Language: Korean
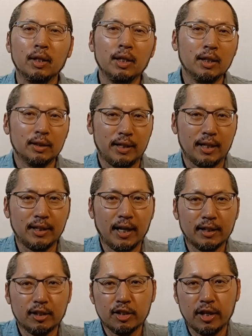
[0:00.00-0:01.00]

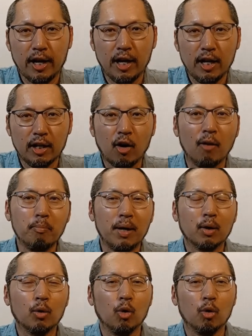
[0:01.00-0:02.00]
세상에서 제일 겁
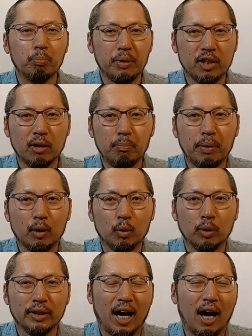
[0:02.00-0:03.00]
많고
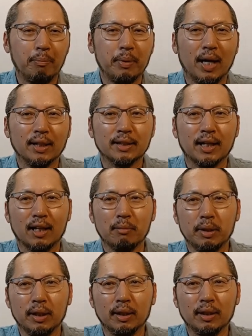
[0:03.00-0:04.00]
비겁하고 야비한
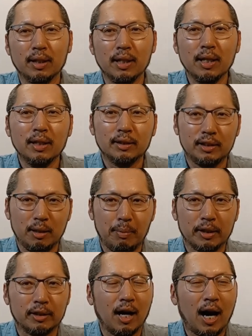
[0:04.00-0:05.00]
사람이
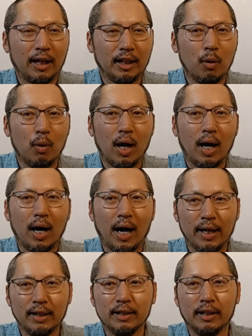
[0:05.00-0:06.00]
집에서 아내와
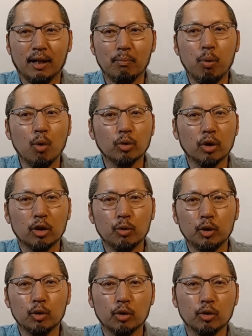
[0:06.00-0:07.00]
아이들에게 폭력을
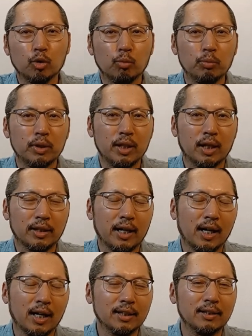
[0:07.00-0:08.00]
휘두르는 놈들이라
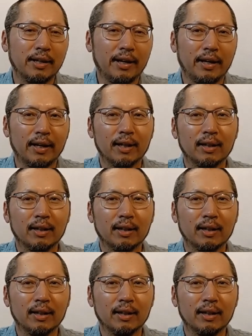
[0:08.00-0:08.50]
생각하는데